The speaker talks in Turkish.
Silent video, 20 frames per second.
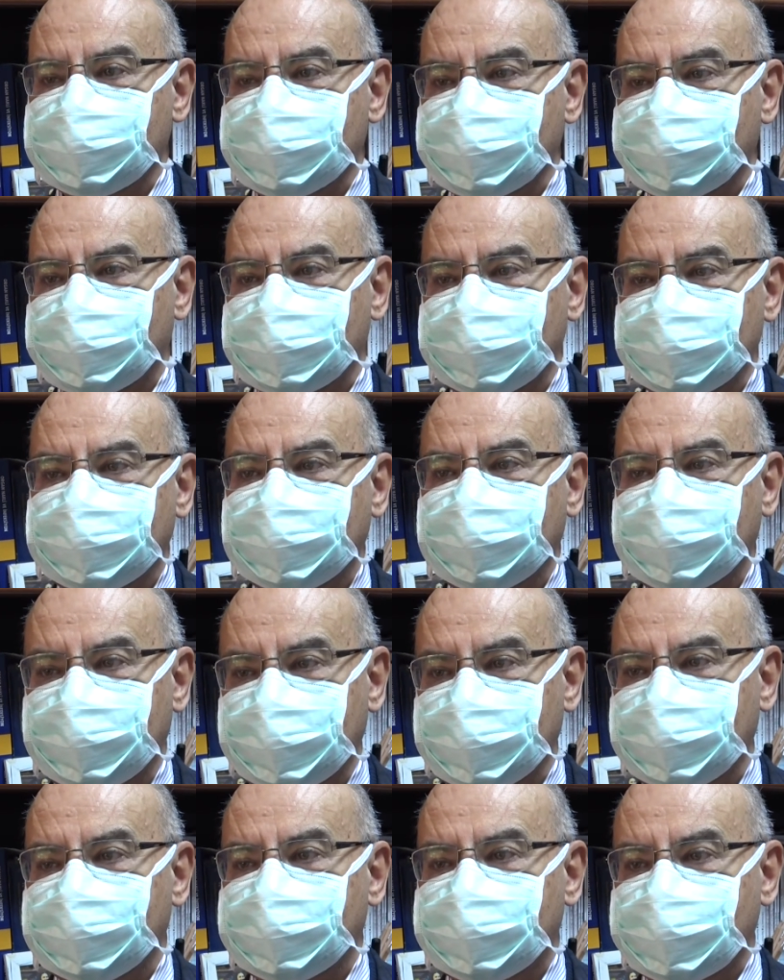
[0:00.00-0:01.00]
E, o
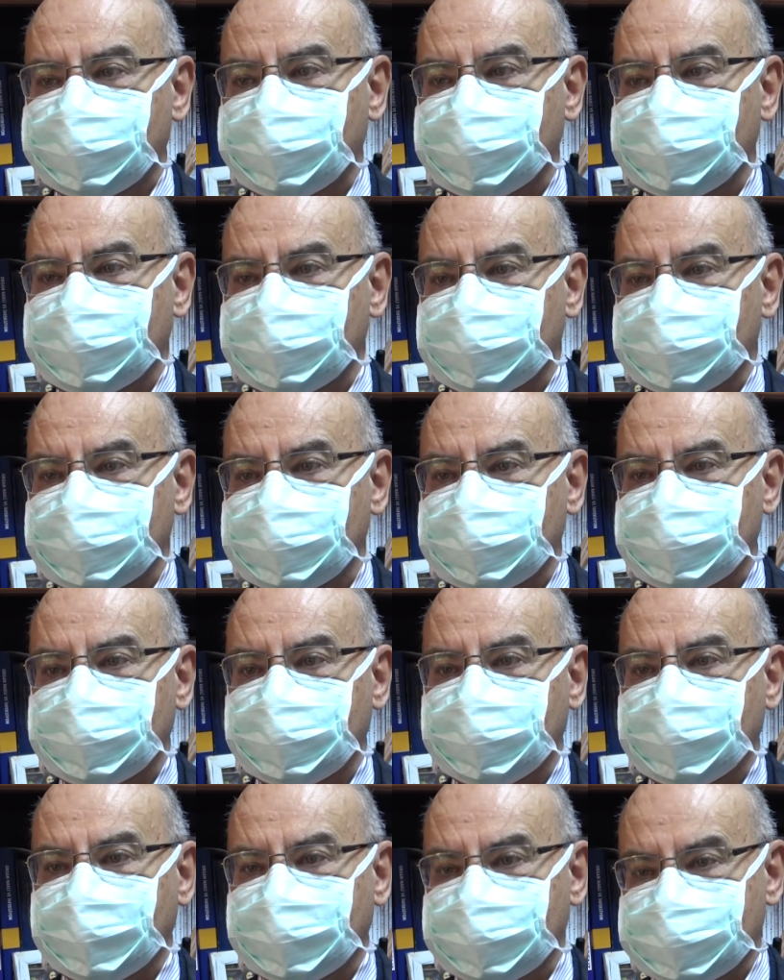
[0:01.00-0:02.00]
nedenle tabii e,
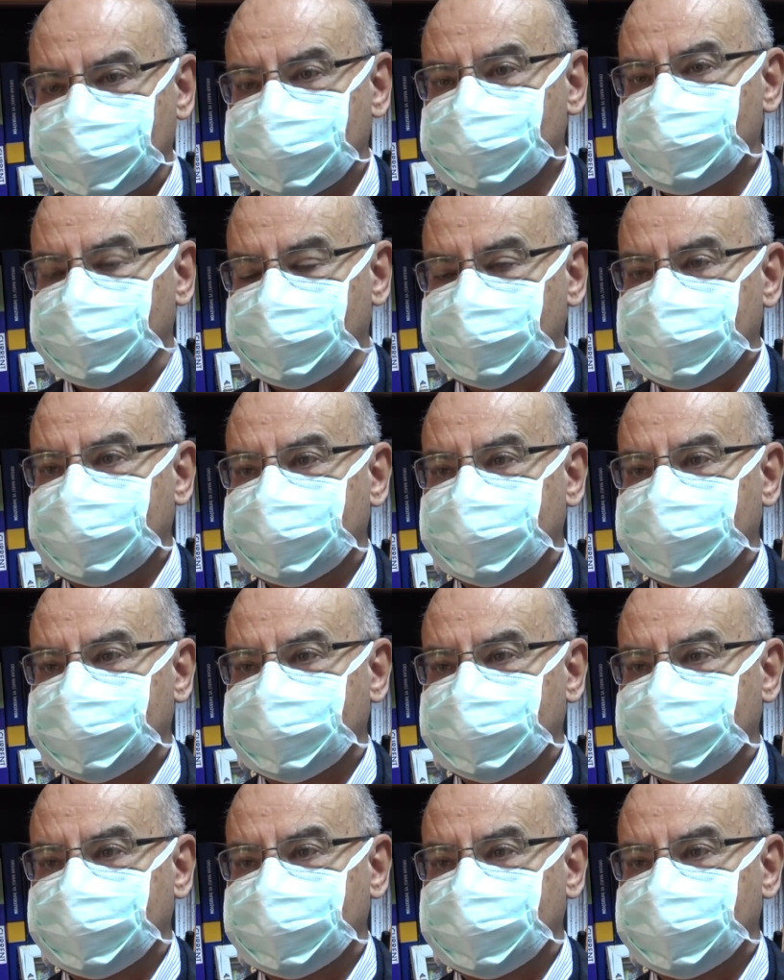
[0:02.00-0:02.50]
kısa sürede